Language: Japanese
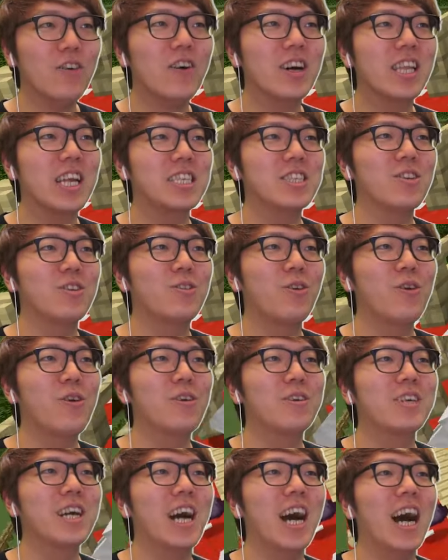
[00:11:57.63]
私の努
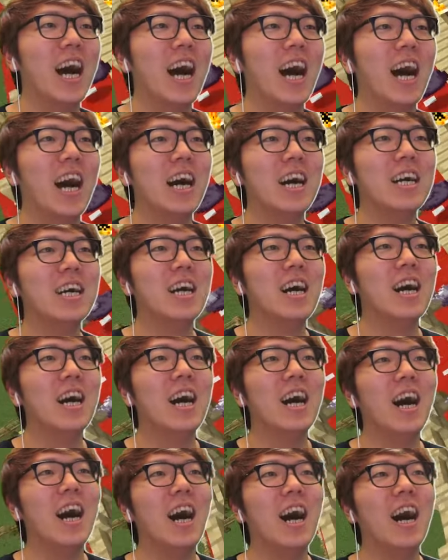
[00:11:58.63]
力があ
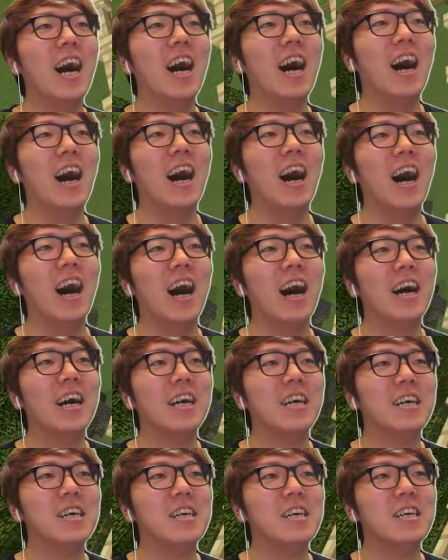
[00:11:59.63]
あ
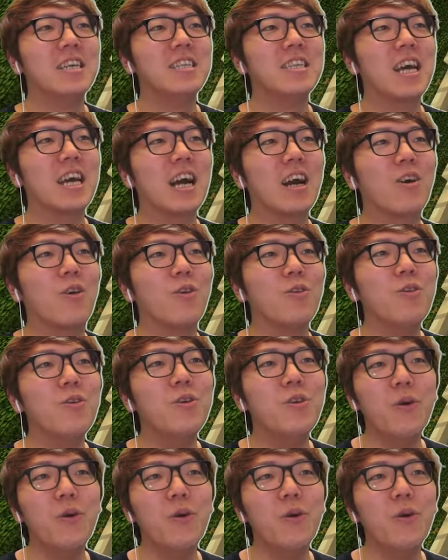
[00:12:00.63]
なんかこの